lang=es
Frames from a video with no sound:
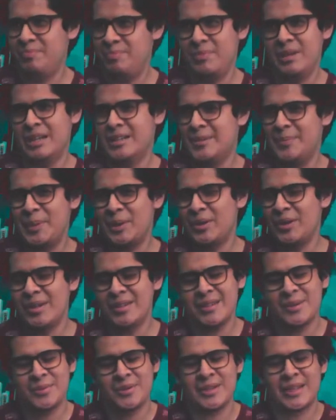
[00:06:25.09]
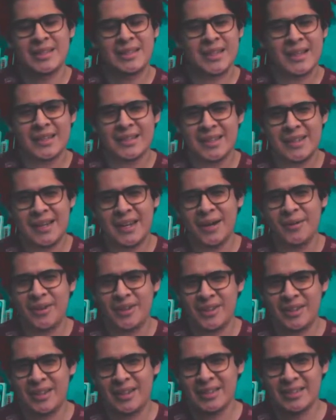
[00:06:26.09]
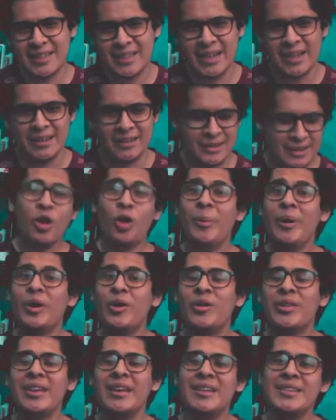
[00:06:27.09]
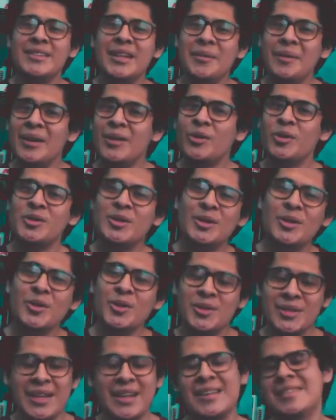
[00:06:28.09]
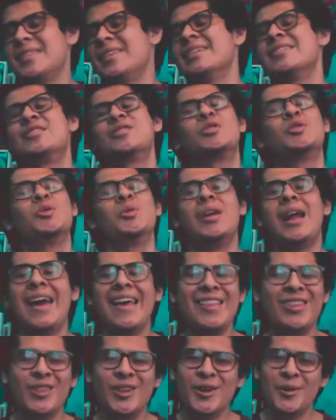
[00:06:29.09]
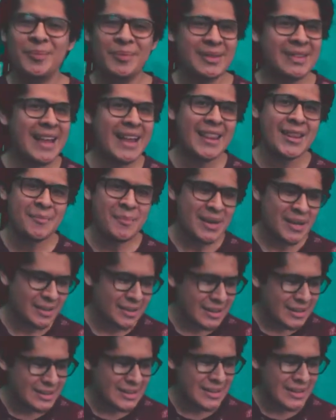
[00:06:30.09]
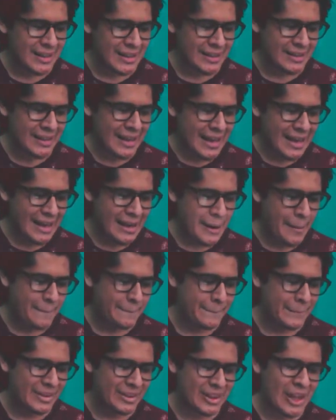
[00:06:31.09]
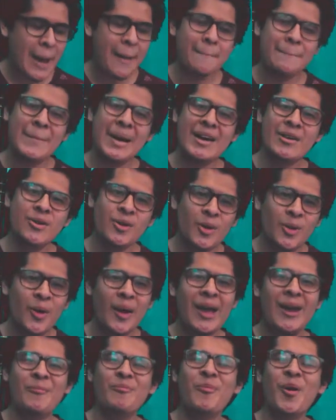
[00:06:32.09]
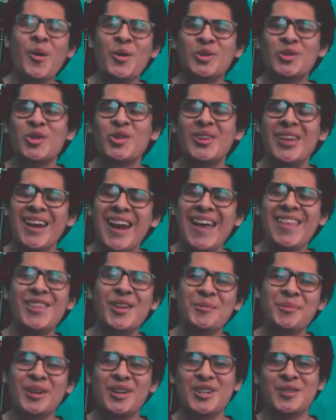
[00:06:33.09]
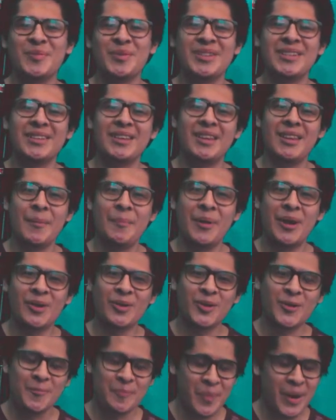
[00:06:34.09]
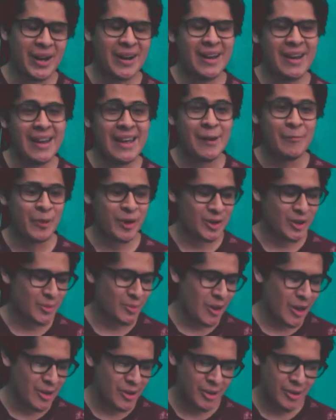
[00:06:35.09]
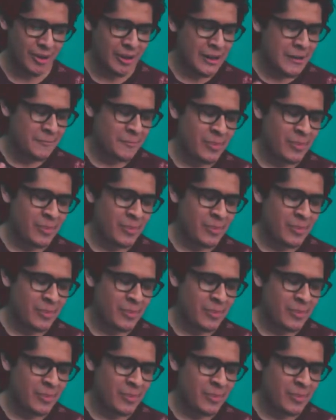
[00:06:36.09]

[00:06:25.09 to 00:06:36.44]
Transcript: Les repito, ya estamos casi casi a la vuelta de la esquina. Lo mejor de este evento, chicos, es su line-up. Nada más chequen el tamaño, el monstruo de line-up que nos presenta Departure para el próximo año.